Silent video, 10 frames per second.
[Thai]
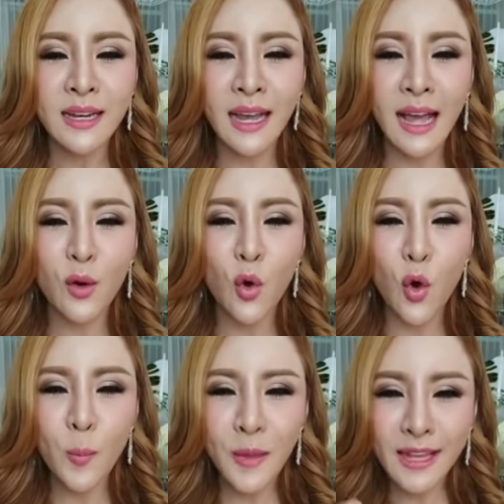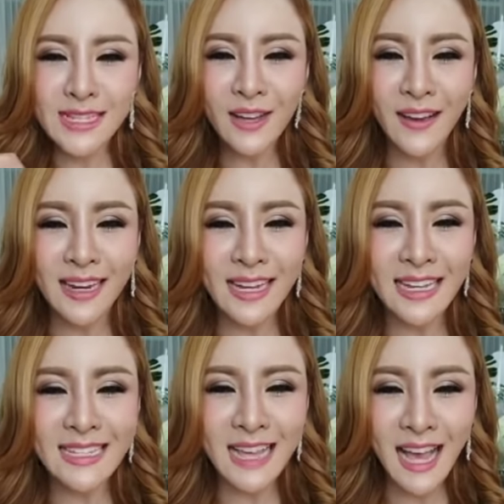นะครูพินสวัส
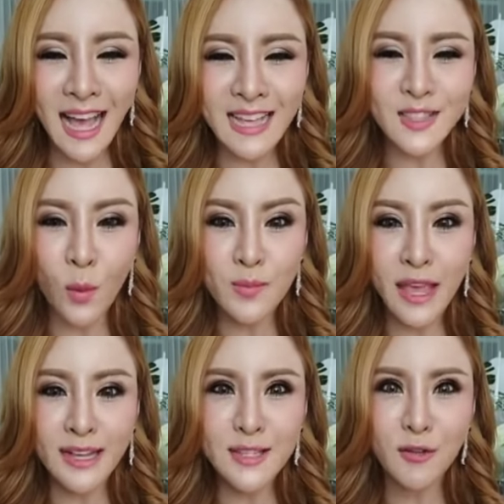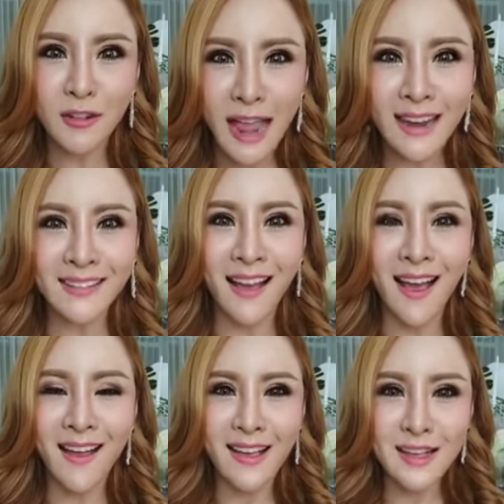ดีจ้าสมหญิงสุรินนะ
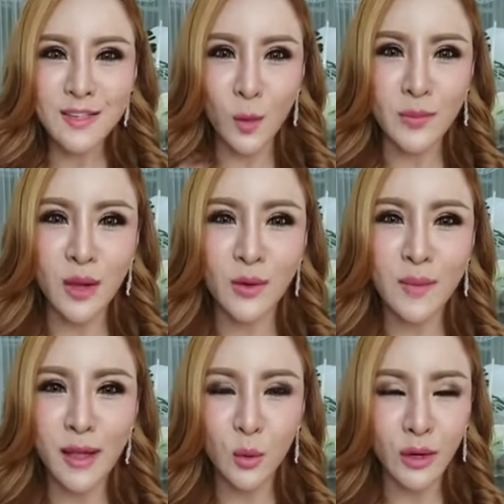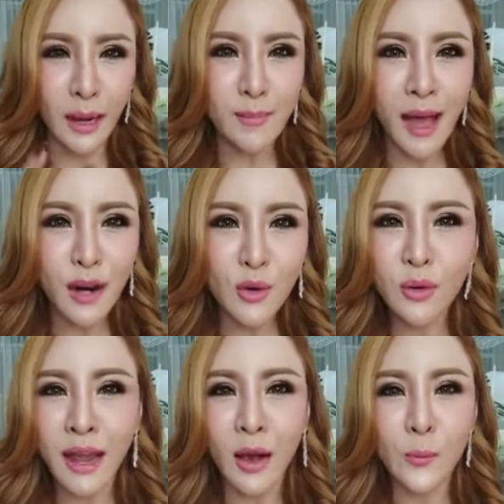คะสมหญิงวันนี้แม่ตรวจการบ้านลูก
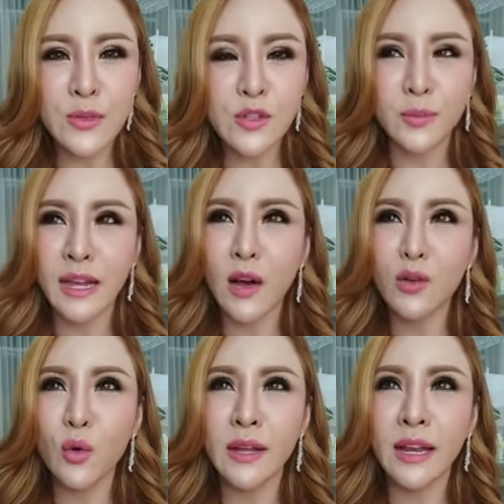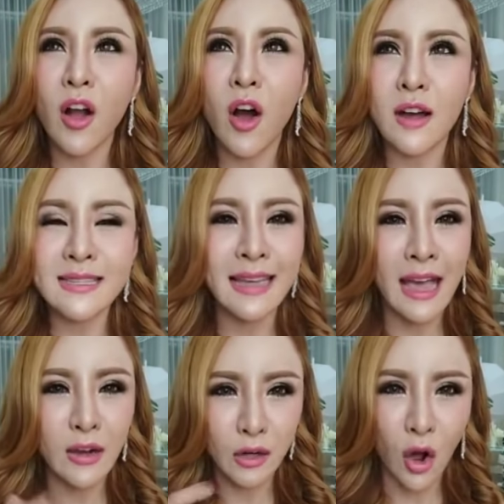แล้ว สมหญิงเข้าโรงเรียนคอร์ส
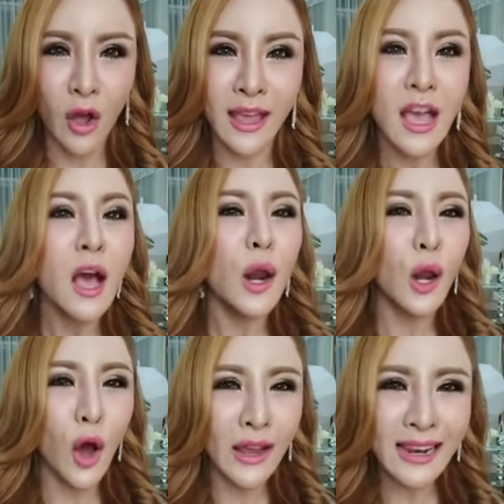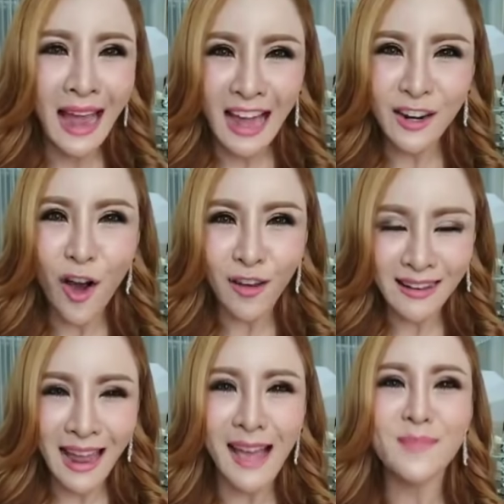แกะรอยร้อยล้านออน
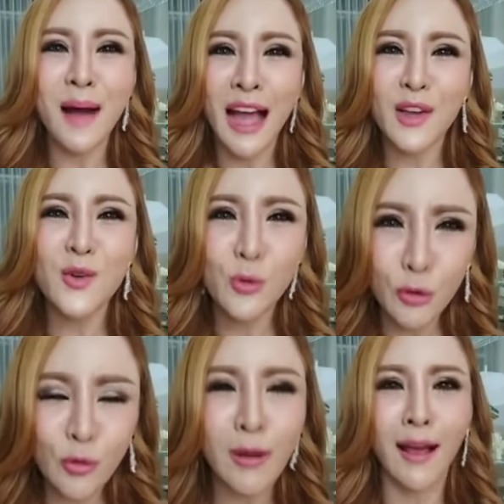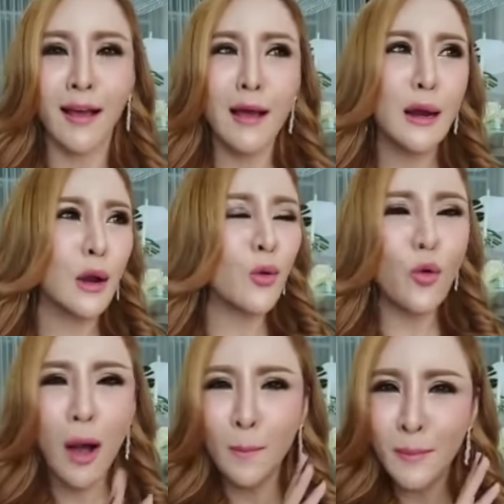ไลน์บายครูรุ้งค่ะแล้วค
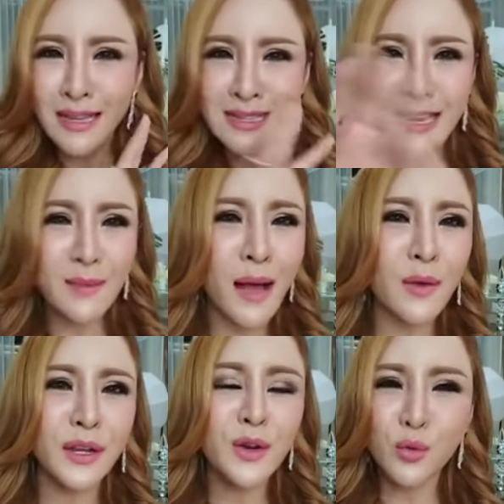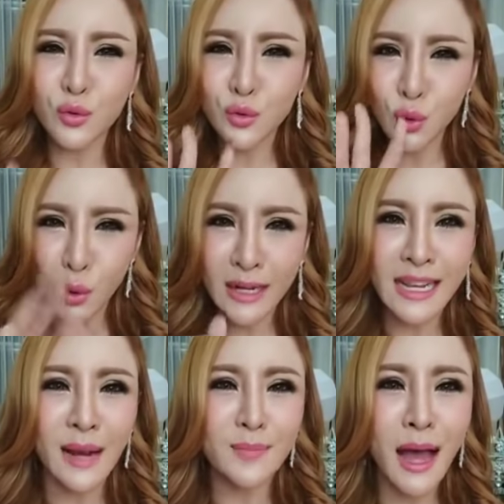รูอเมซิ่งมากวันนี้ครูตรวจ
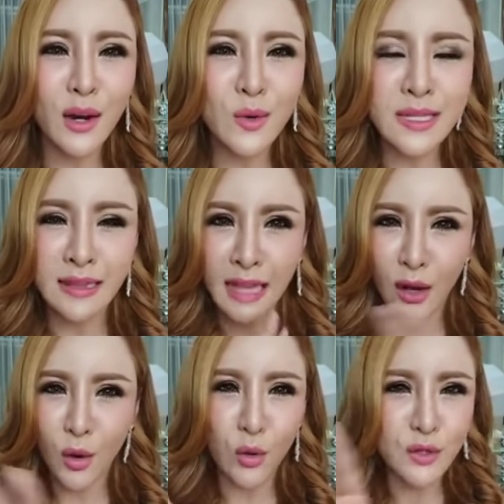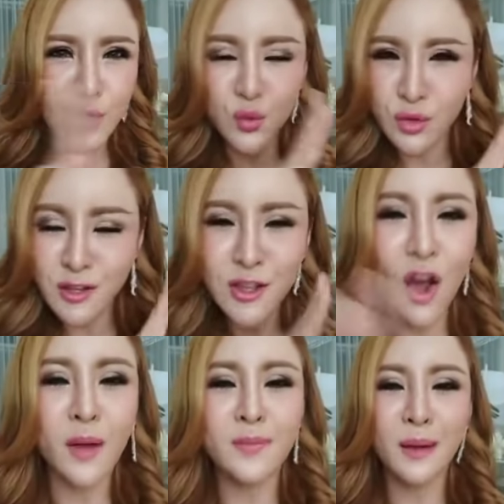การบ้านลูกศิษย์แต่ละคนสุดย
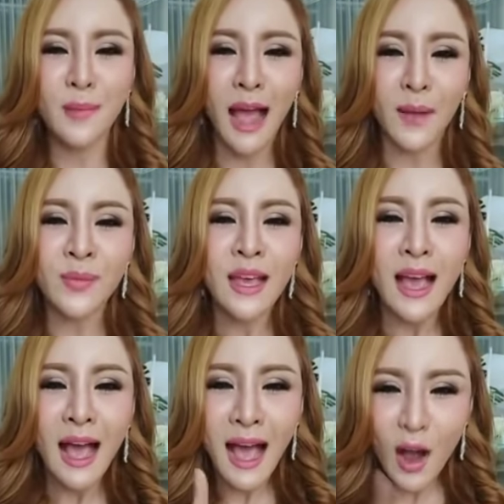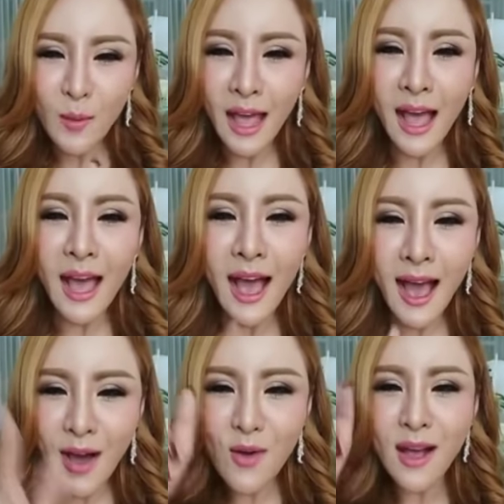อดมากๆ เอาไหมคะ
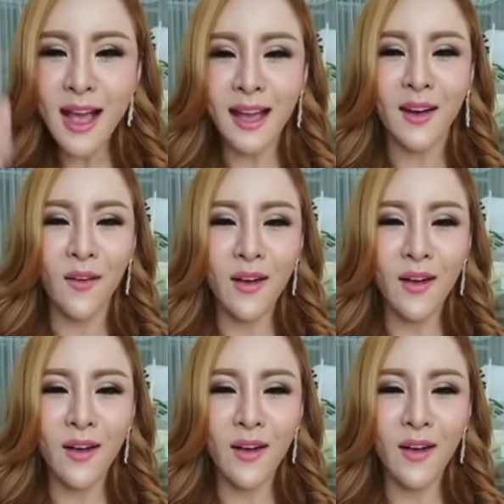เอาค่ะโอ